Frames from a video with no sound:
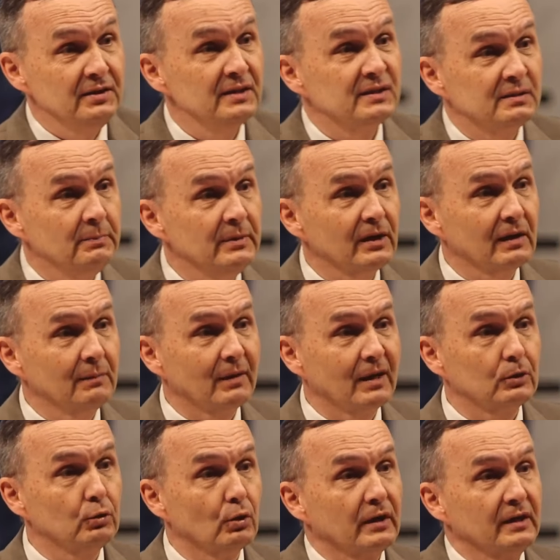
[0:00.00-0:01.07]
не с миром,
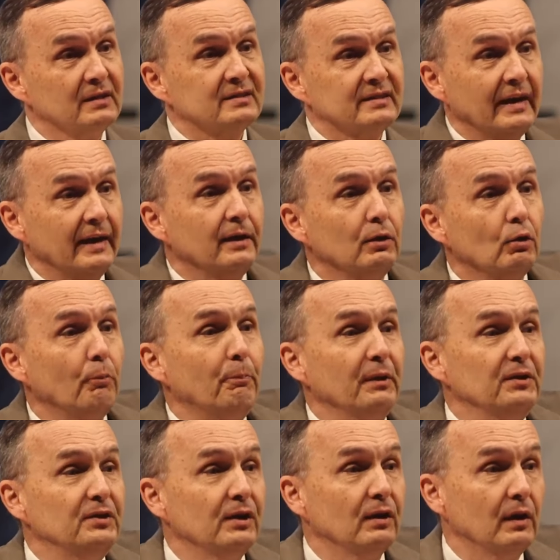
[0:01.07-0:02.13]
который за ее
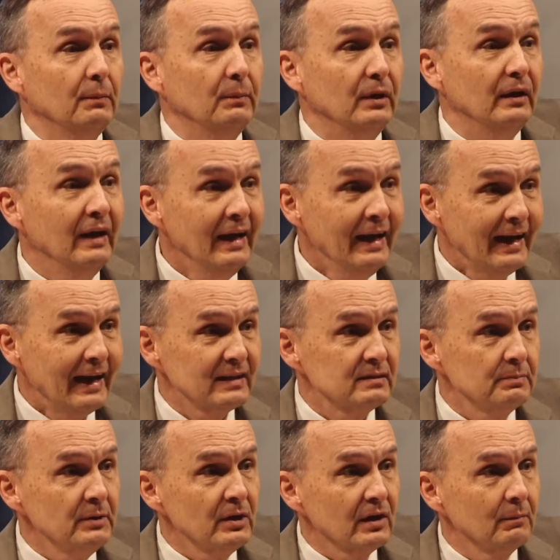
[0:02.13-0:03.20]
пределами, а
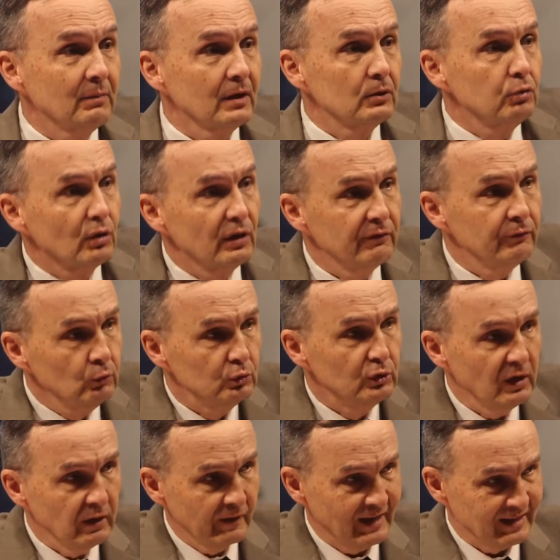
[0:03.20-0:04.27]
с миром, который
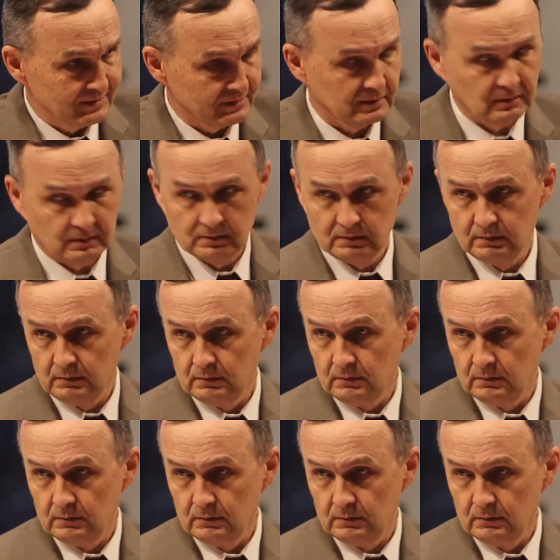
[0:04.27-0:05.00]
внутри нас.